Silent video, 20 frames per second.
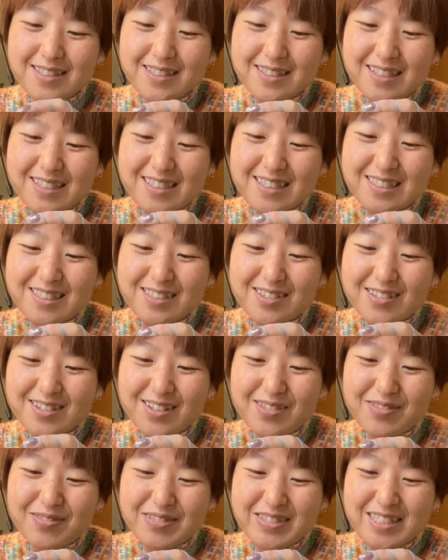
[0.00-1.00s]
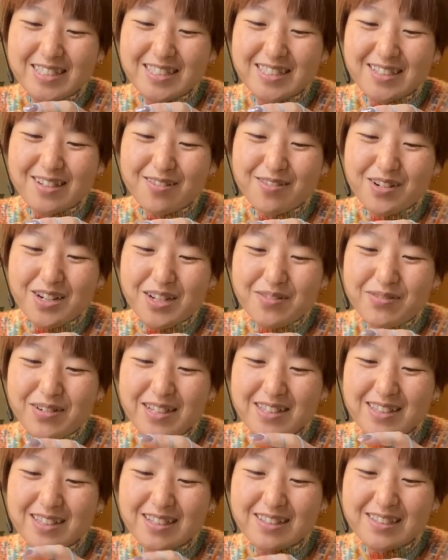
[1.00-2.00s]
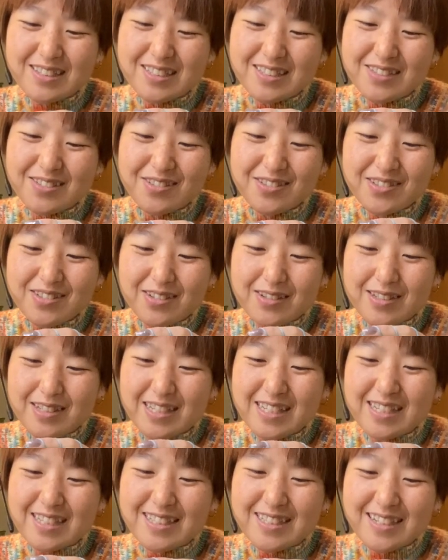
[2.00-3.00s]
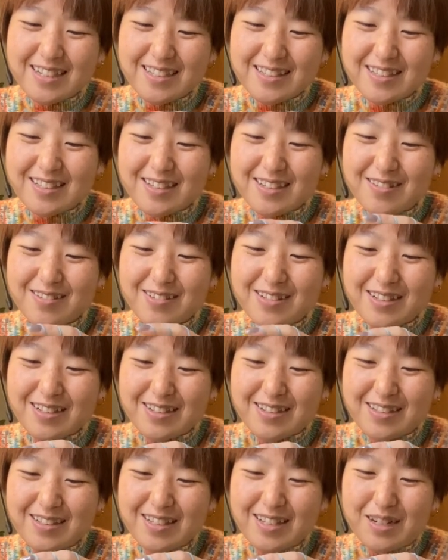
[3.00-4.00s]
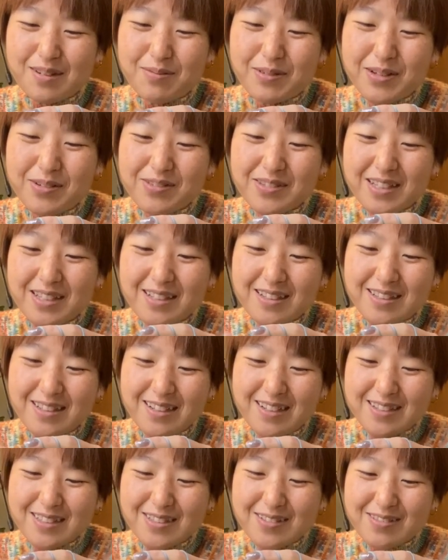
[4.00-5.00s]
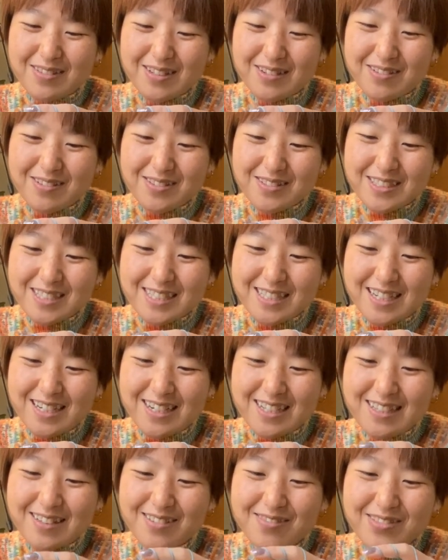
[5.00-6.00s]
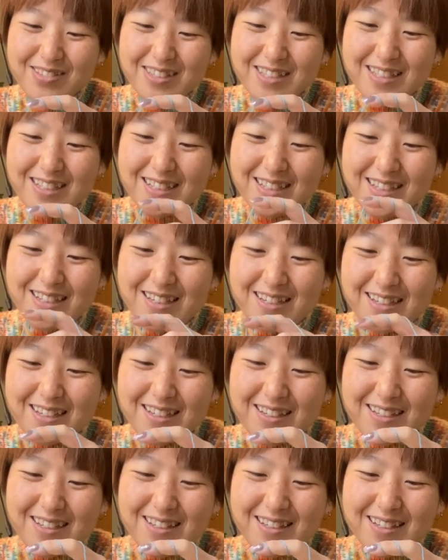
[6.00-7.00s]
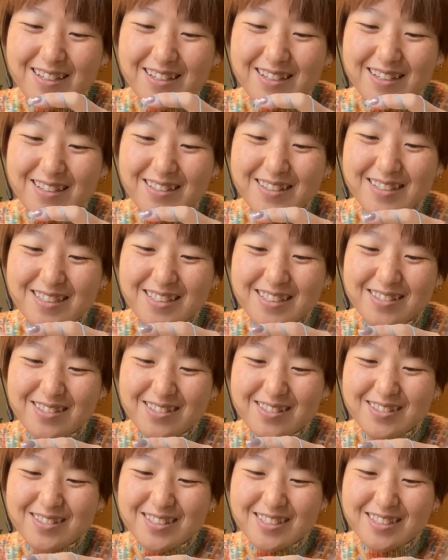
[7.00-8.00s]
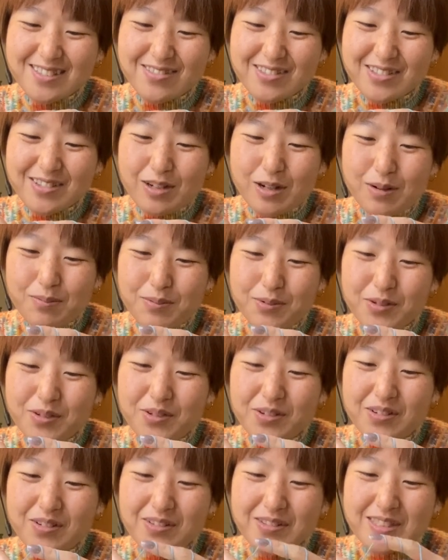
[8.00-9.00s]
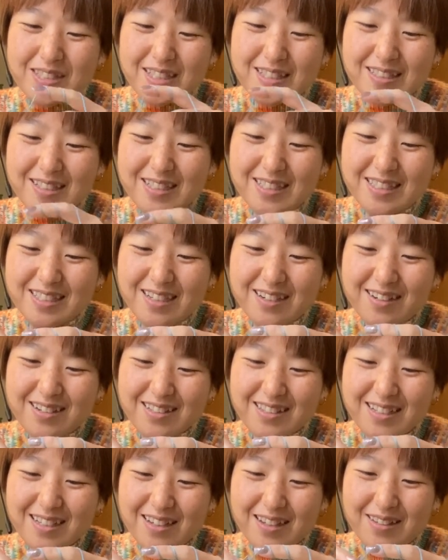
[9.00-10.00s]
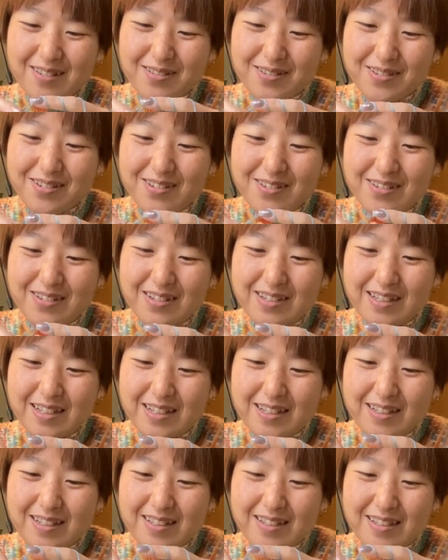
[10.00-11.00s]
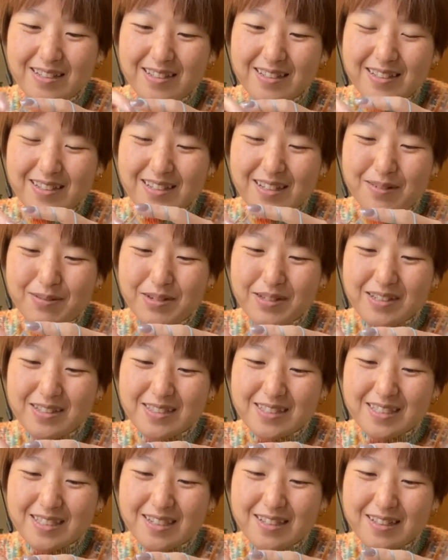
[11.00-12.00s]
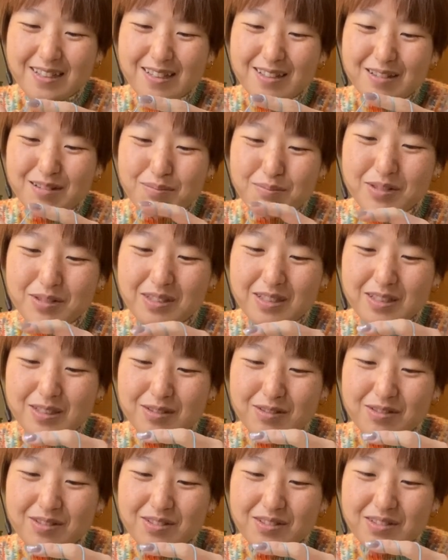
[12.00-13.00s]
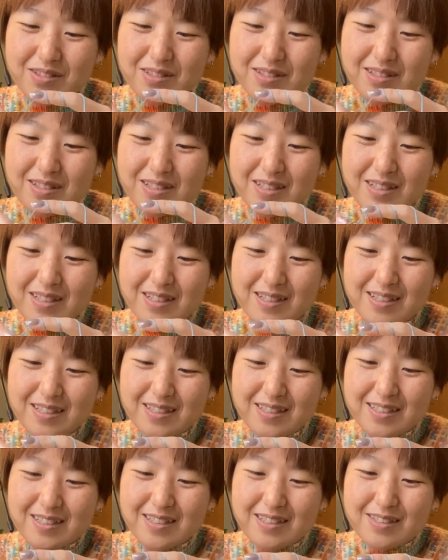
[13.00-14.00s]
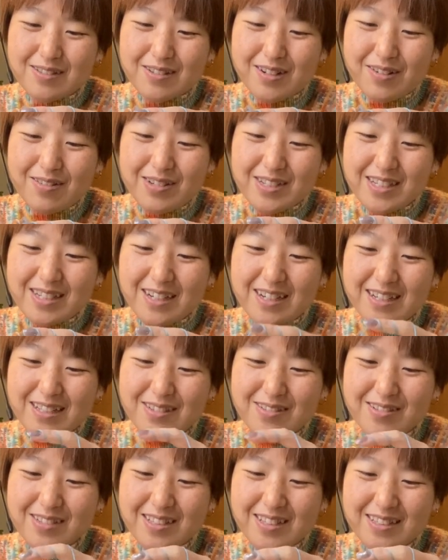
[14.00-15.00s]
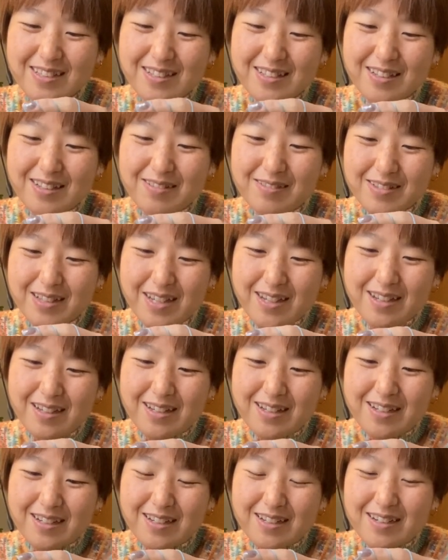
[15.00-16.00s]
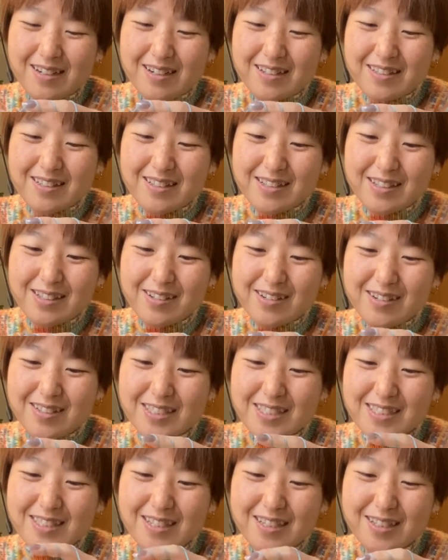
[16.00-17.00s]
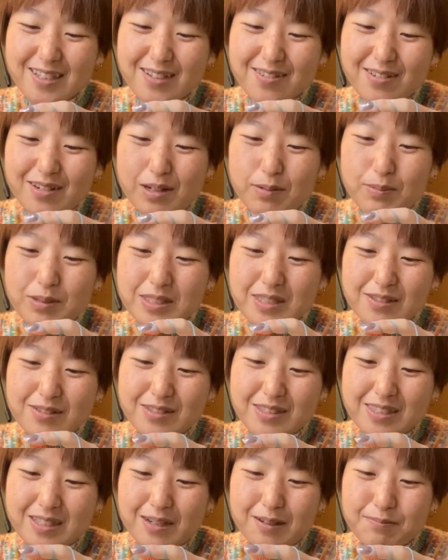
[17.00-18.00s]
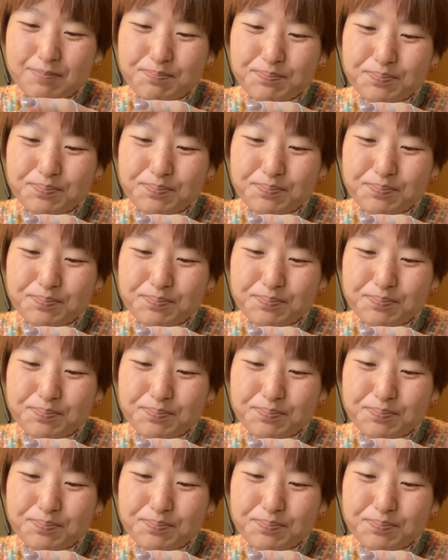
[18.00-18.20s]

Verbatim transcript: 写真とか見せてさ「これもあんなんですよ」とか言いたかったけどなんかやべえ女だなそんなことしたらと思って私の YouTube とかも宣伝したかったけどやばいやつかなとてちょっとそれは控えといたんだけどねラナンキュラスだけはめちゃくちゃ